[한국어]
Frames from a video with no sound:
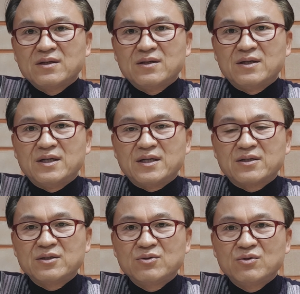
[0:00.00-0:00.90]
아,
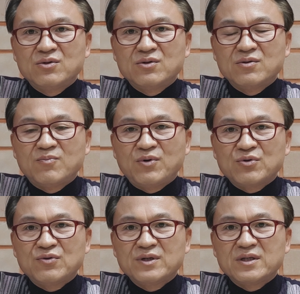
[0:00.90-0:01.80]
그리고
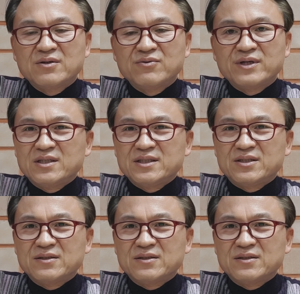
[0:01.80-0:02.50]
보통의 경우에